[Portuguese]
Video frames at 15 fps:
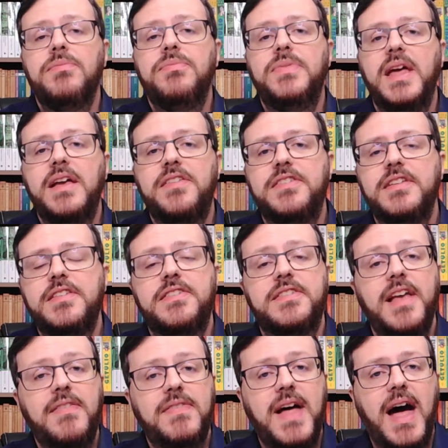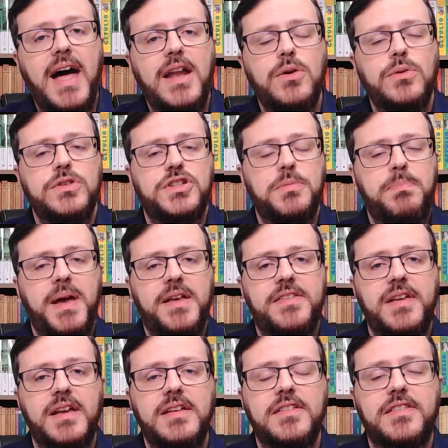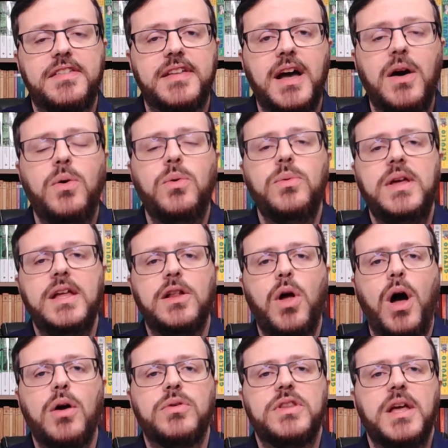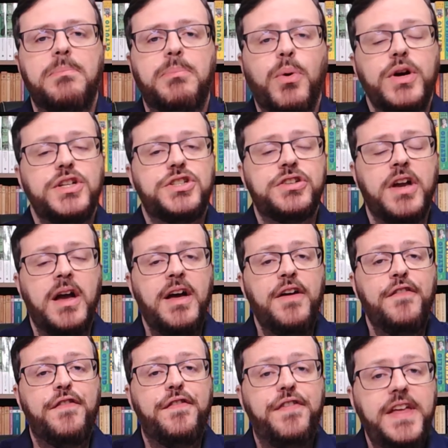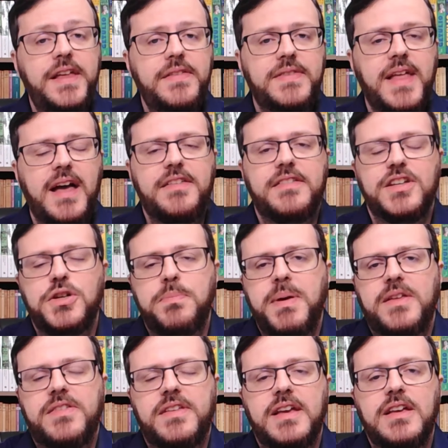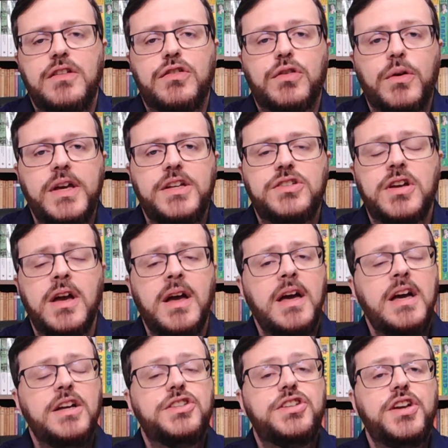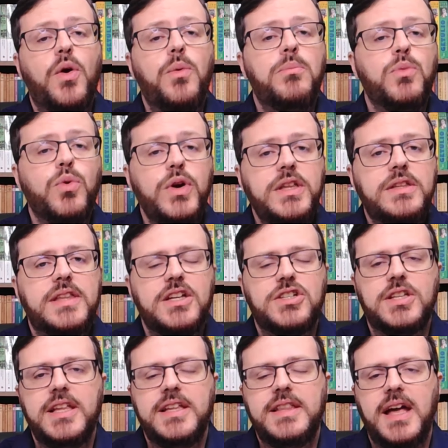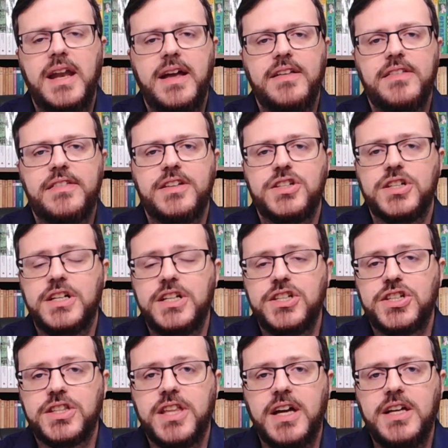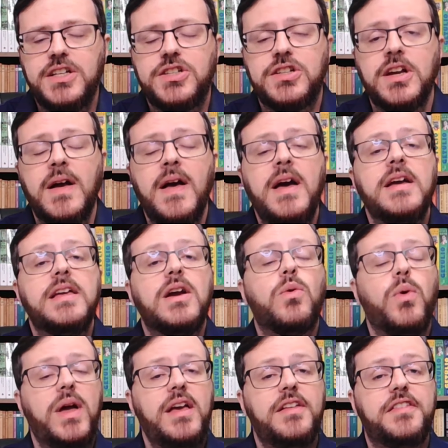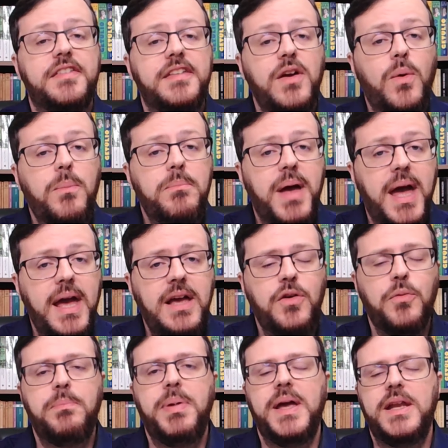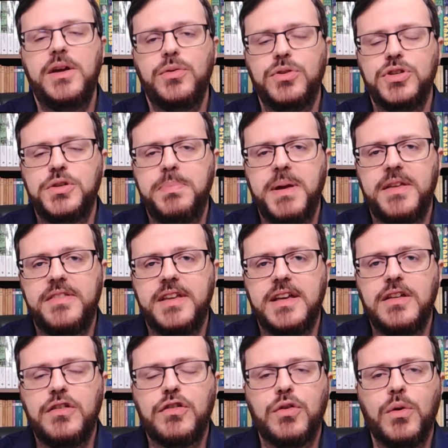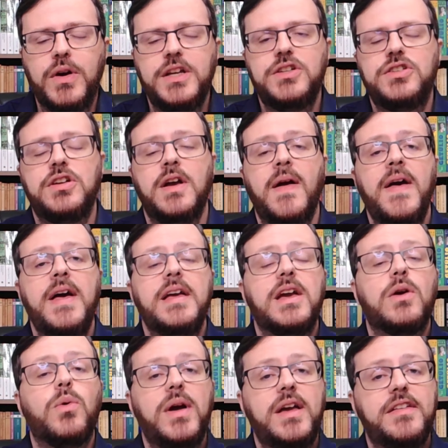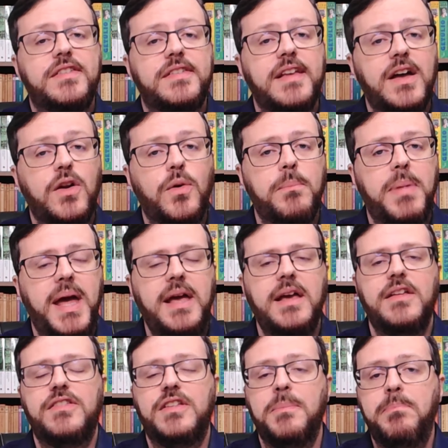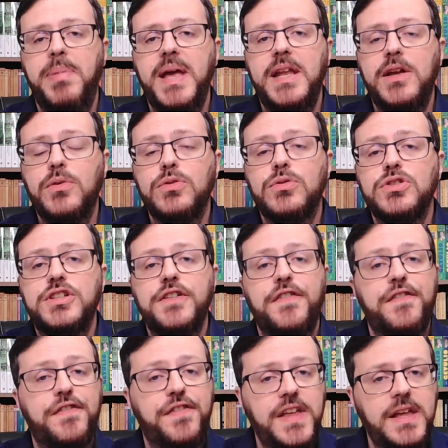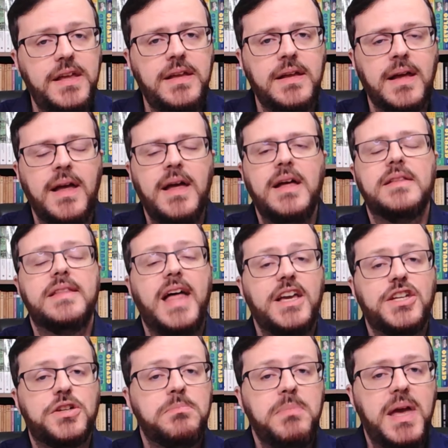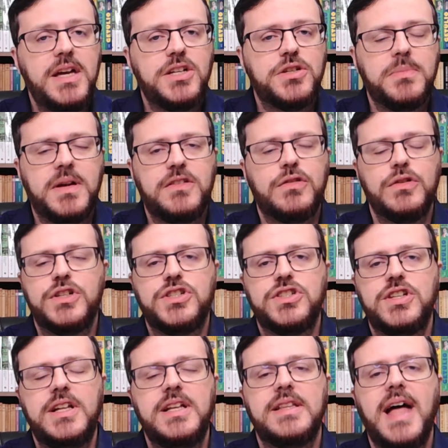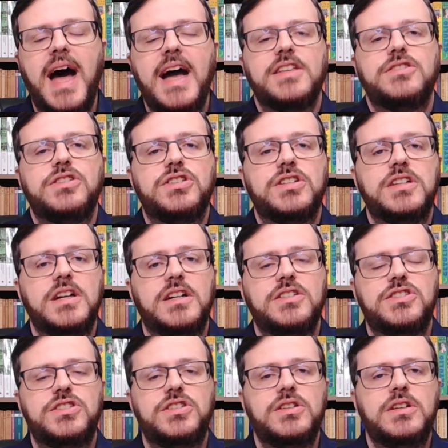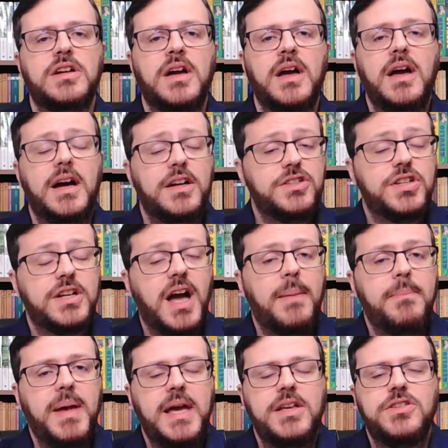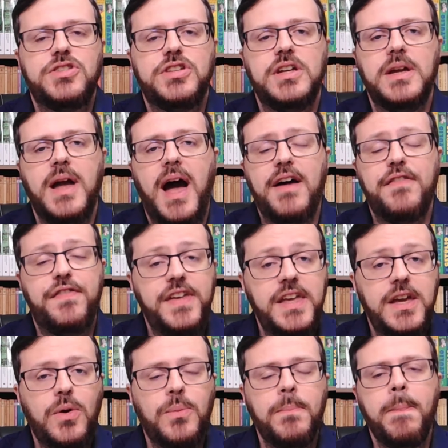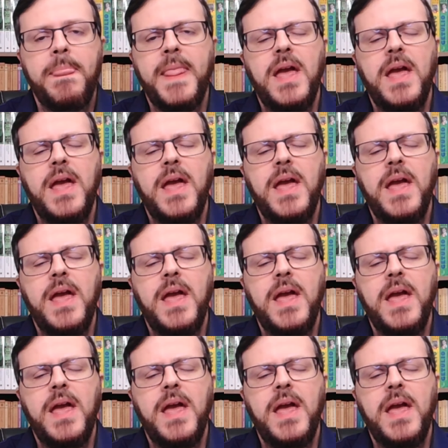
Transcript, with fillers: Nesse cenário de perseguição e logo depois fim dessas perseguições, tinham muitas lideranças cristãs que conheciam bem o período de perseguições, que conheceram bem esse período de fim das mesmas hostilidades que anti, antigamente haviam,